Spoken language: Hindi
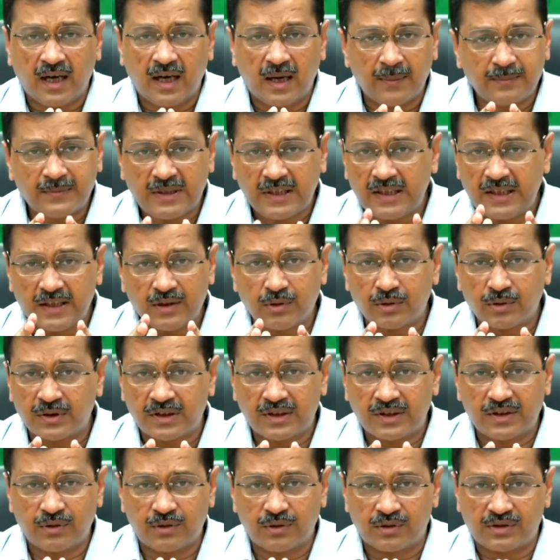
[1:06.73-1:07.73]
अब दिल्ली को
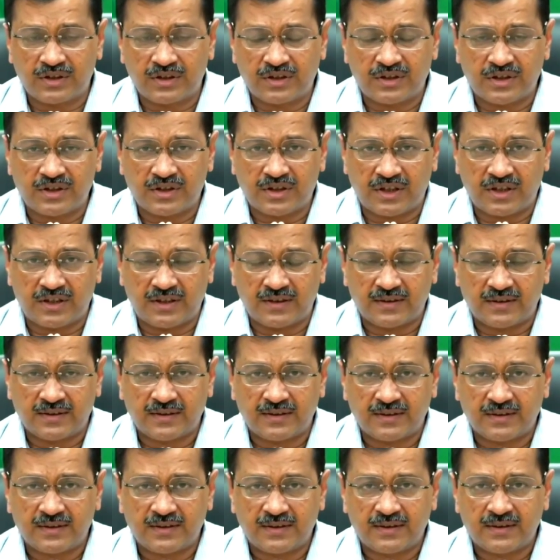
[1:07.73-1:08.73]
कितनी ऑक्सीजन चाहिए
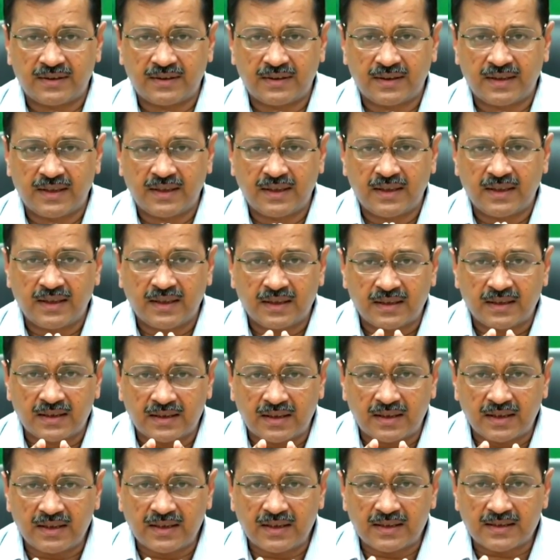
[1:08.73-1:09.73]

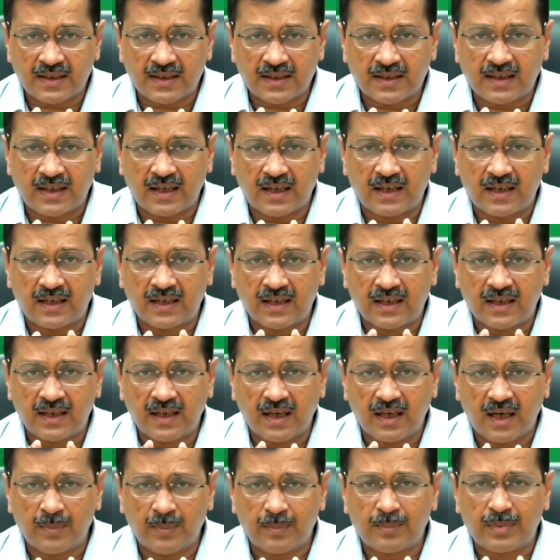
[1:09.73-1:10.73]
दिल्ली सरकार ने
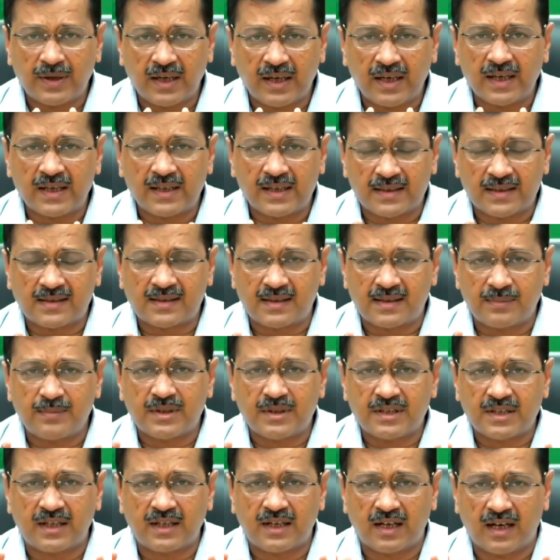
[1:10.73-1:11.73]
अपना एक
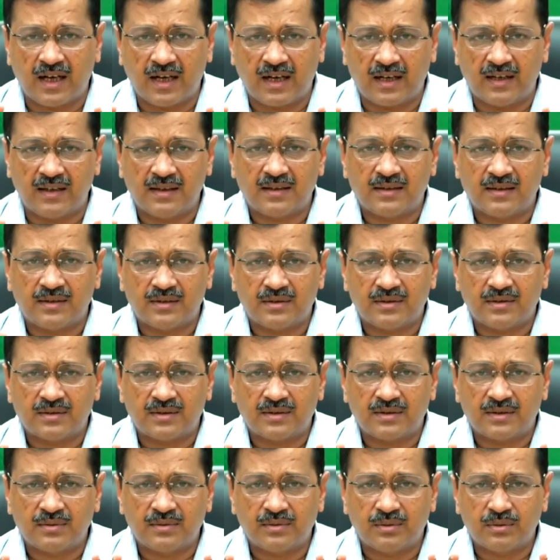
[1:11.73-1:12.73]
एस्टिमेशन लगाया
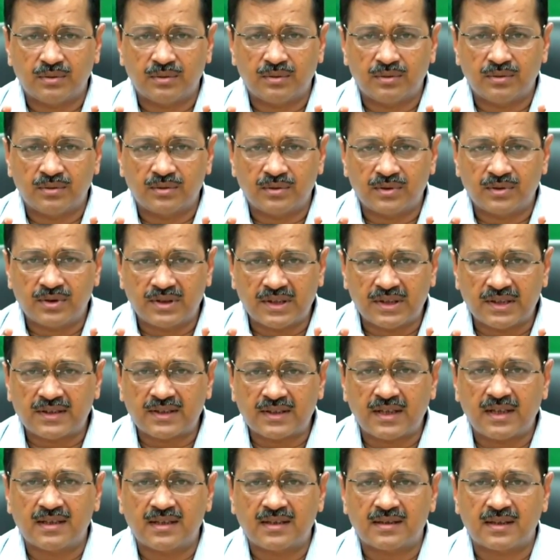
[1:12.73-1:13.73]

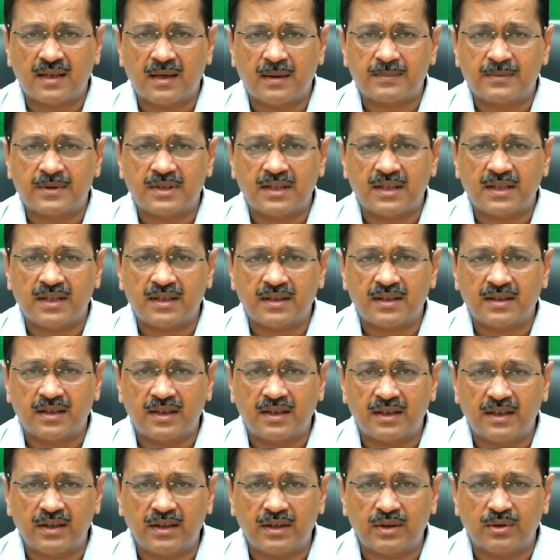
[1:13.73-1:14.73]
जिसके हिसाब से
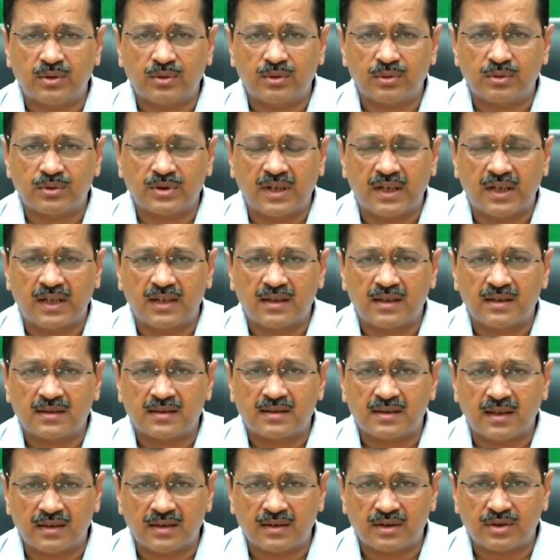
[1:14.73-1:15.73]
दिल्ली को रोज़ाना
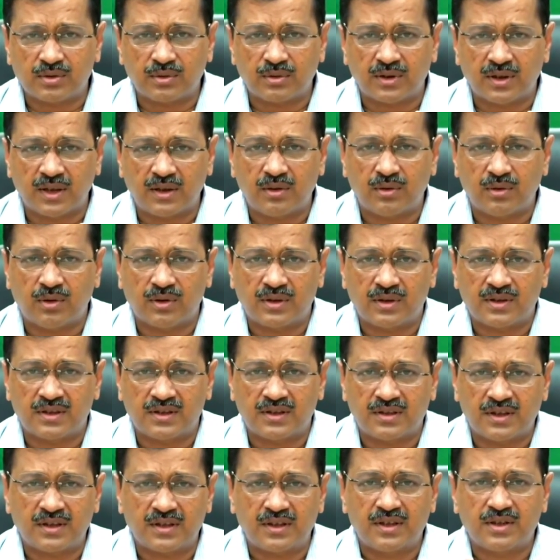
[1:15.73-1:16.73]
700 टन
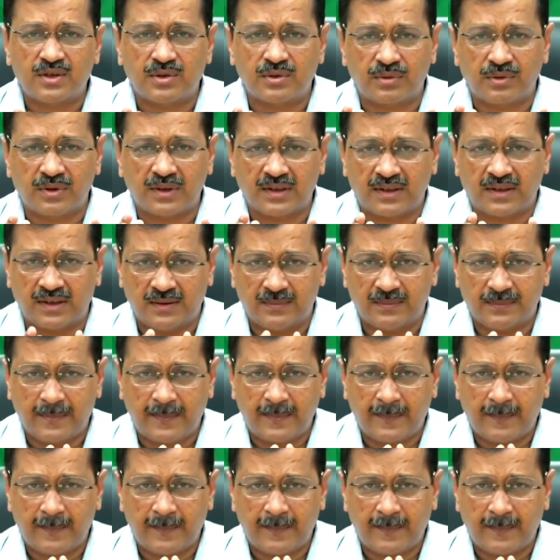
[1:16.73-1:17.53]
ऑक्सीजन की ज़रूरत है